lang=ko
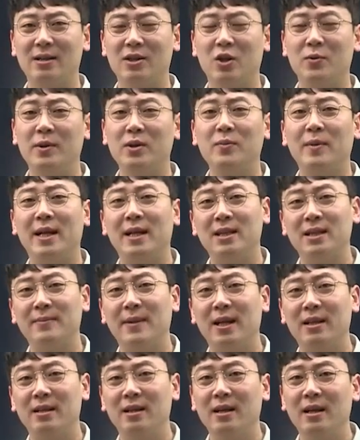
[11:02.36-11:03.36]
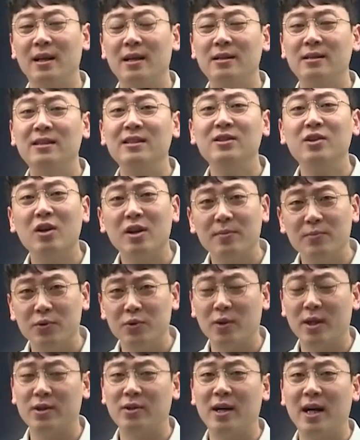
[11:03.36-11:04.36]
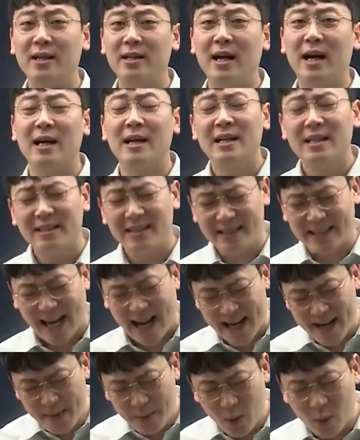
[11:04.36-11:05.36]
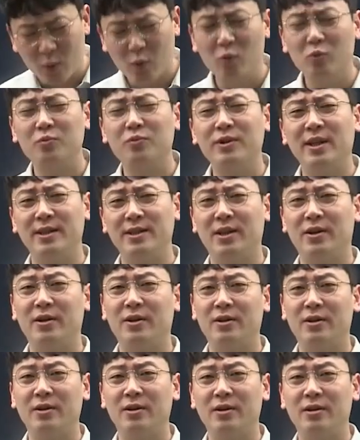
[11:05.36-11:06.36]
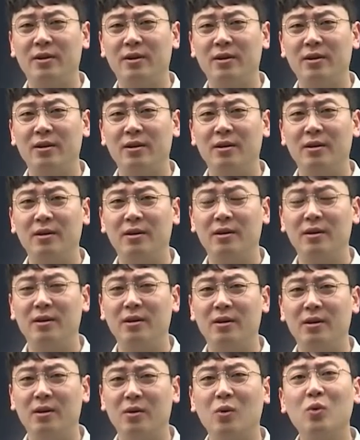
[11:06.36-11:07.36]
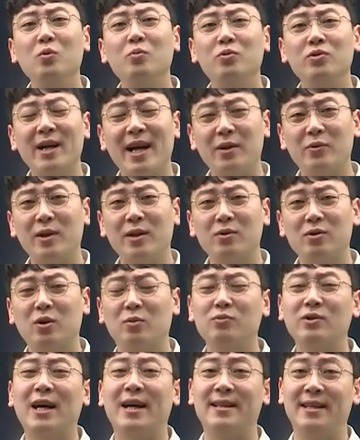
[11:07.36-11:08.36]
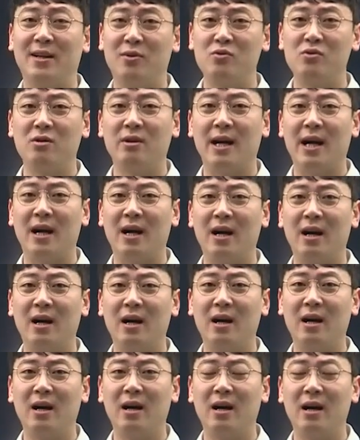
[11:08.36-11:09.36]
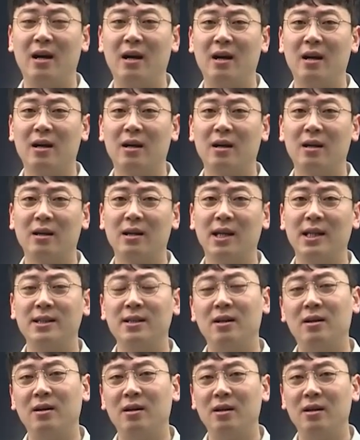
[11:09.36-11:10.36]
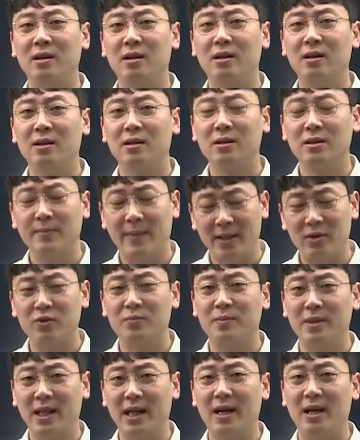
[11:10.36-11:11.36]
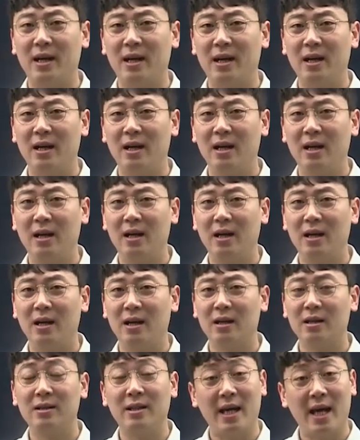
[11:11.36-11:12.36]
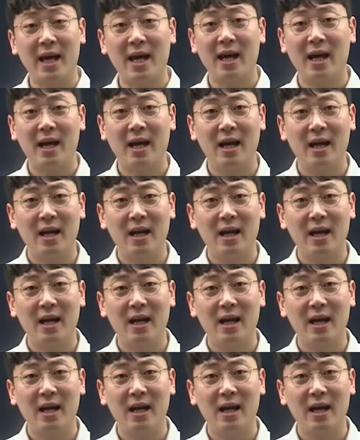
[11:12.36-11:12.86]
처음에도 말했지만 능력이 부족해서가 아니라 잘못 공부해서 공부를 해도 해도 점수가 안 나오는 거야. 그래서 그만둡니다. 근데